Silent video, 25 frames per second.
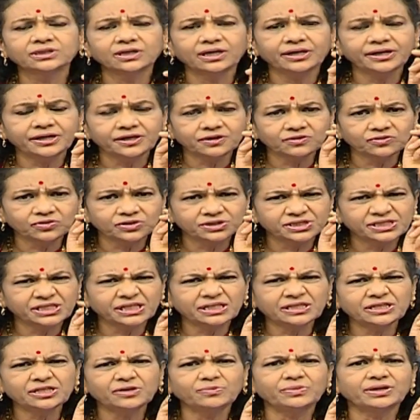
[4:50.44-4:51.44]
என்றது ஒரு
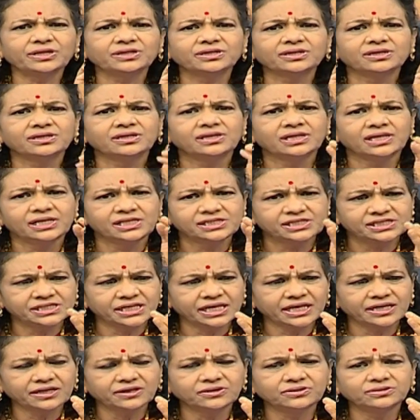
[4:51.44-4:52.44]
சிறந்த மருத்து
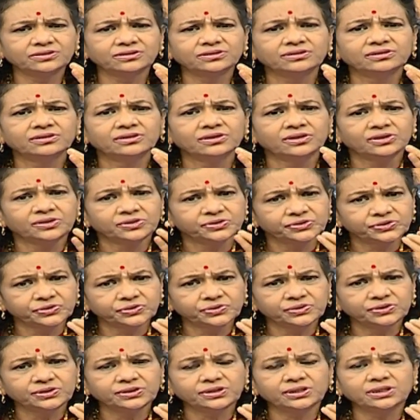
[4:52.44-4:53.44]
சீரகம்
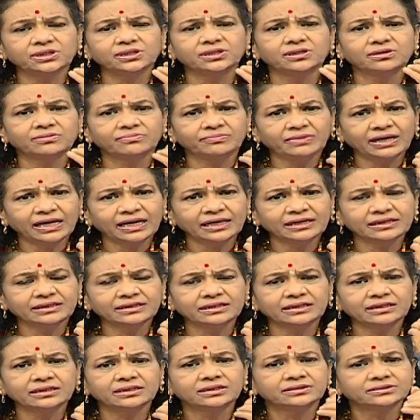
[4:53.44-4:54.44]
சுக்கு மிளகு
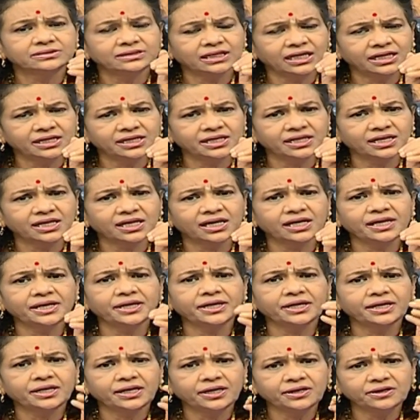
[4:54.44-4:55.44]
தாண்டிக்காய்
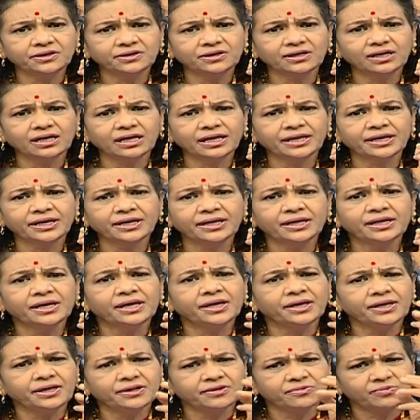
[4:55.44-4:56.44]
கடுக்காய்
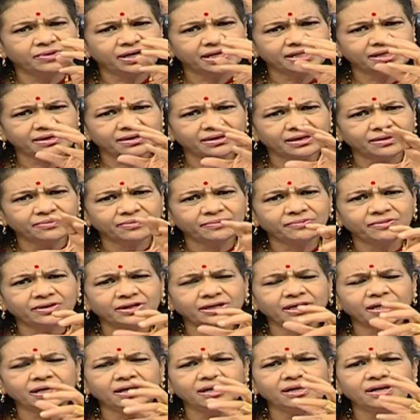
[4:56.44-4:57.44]
இது மாதிரி
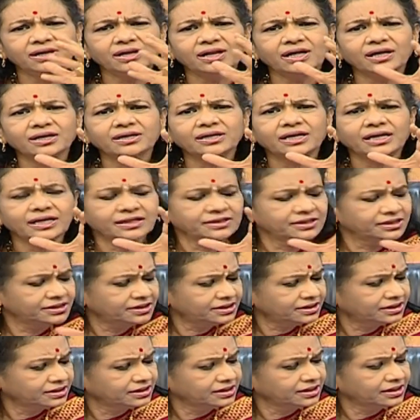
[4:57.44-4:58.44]
எல்லாம்
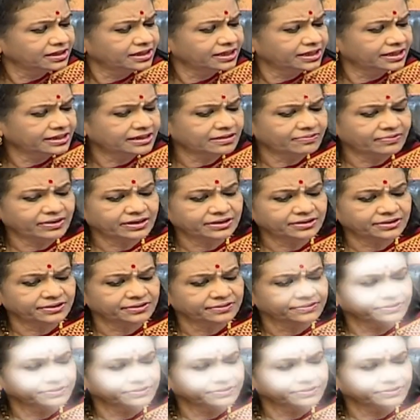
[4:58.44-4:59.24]
கலந்தது இந்த மருந்து